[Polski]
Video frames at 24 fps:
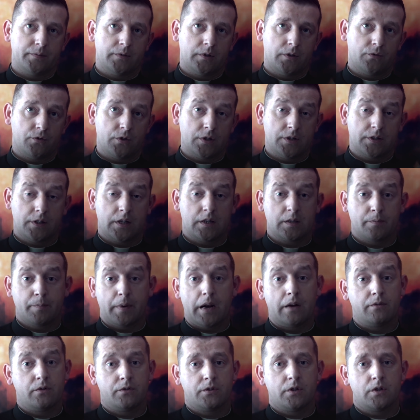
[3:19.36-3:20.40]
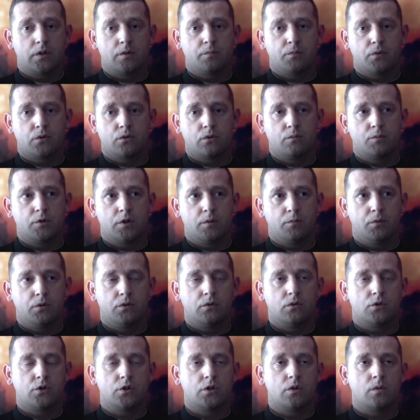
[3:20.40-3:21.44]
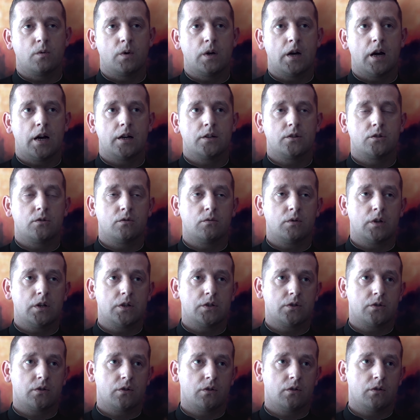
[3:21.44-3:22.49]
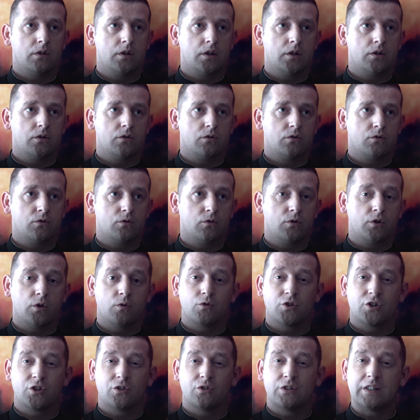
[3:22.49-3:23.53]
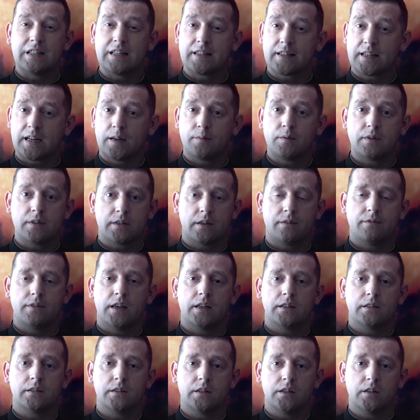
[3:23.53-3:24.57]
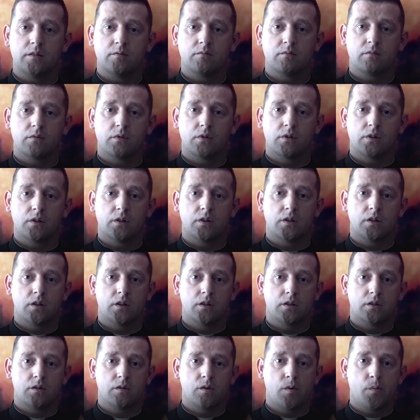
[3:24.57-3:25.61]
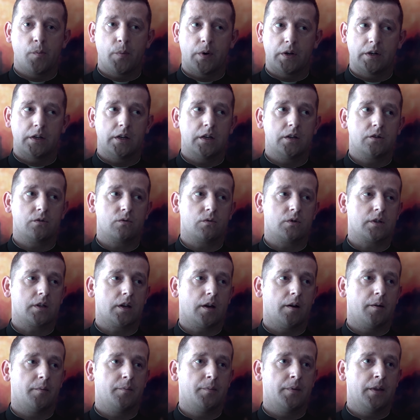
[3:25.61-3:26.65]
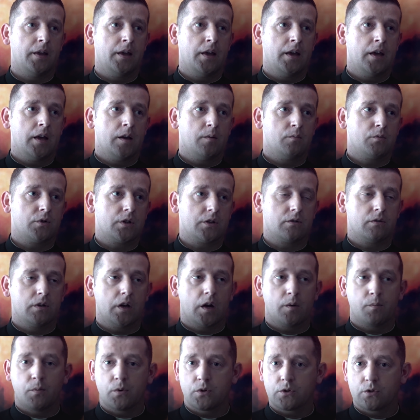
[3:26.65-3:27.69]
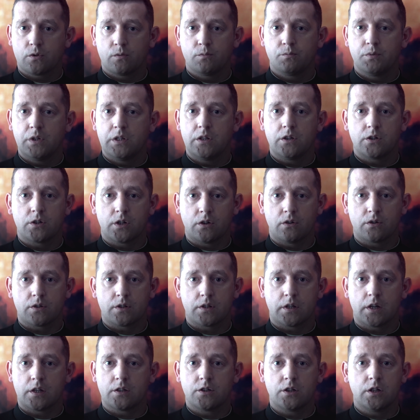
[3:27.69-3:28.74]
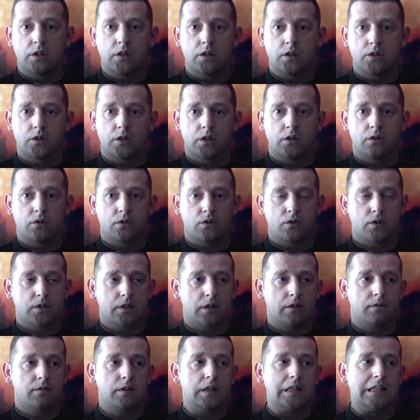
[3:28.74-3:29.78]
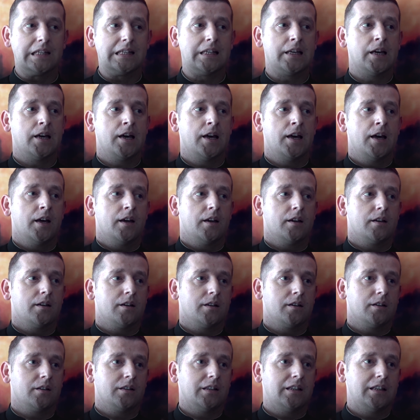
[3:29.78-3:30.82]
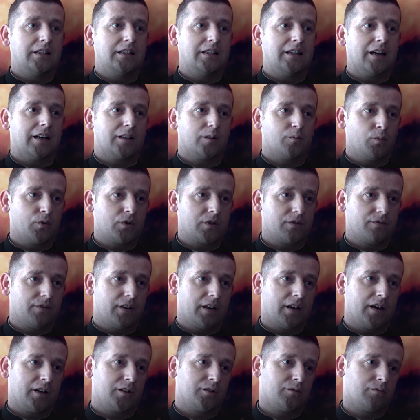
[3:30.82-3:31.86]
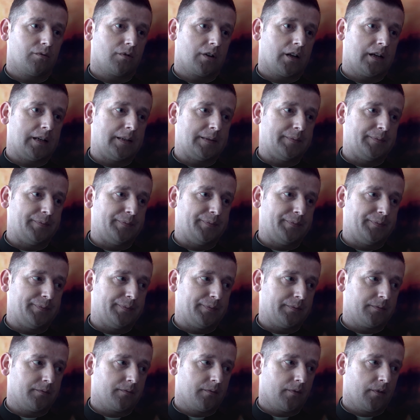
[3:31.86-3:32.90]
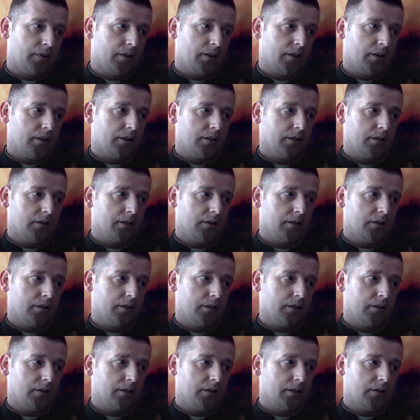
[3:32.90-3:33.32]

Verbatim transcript: te wszystkie sprawy w ten sposób się potoczyły, a z drugiej strony czują, że oni sami zawiedli Pana Jezusa, przez to, jak postąpili, że go zdradzili, że go zostawili. E, I atmosfera, która mm,